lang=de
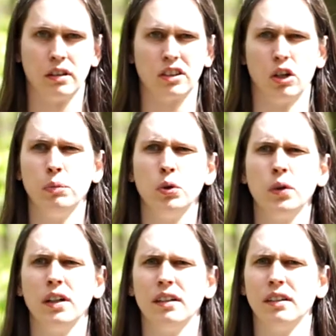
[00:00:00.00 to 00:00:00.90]

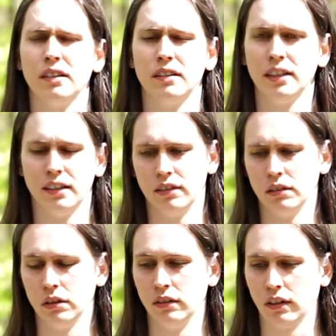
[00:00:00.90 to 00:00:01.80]
Traum-Yoga ist nicht einfach
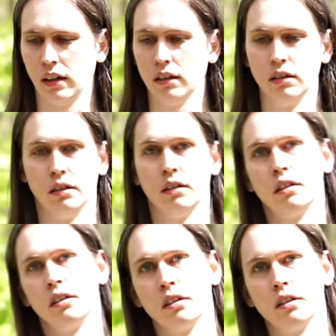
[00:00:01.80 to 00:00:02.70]
nur die Frage,
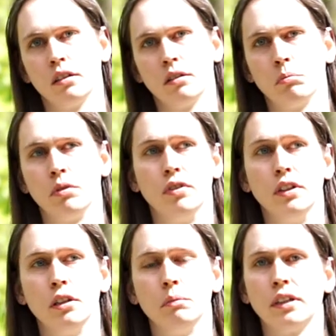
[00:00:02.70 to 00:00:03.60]

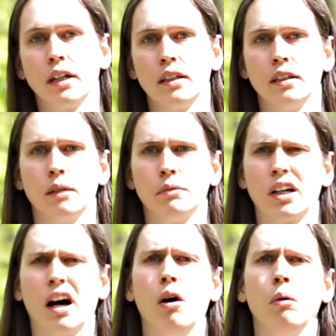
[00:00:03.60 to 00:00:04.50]
befinde ich mich gerade in einem
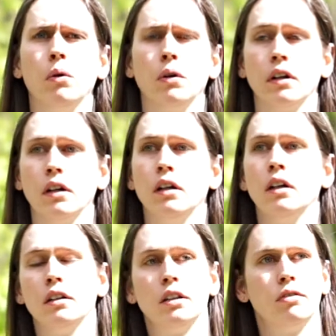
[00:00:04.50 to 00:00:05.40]
Traum oder
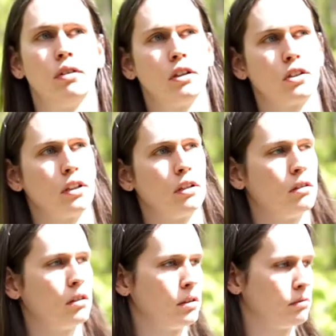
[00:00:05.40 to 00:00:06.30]
die
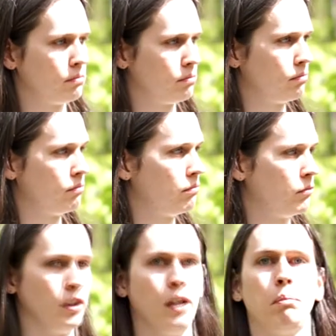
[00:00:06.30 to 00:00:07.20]
Vorstellung,
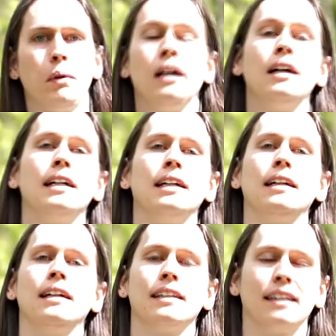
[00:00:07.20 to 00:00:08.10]
ja, yep,
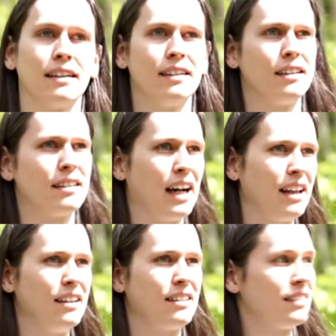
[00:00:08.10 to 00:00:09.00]
das hier ist
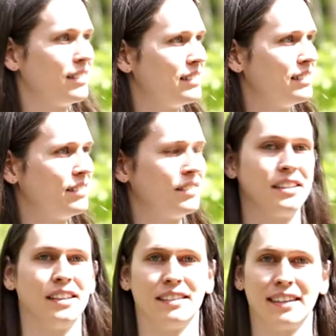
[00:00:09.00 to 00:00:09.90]
alles
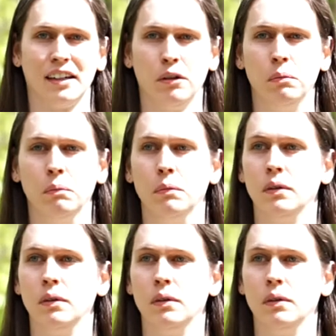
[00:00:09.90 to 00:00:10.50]
ein Traum.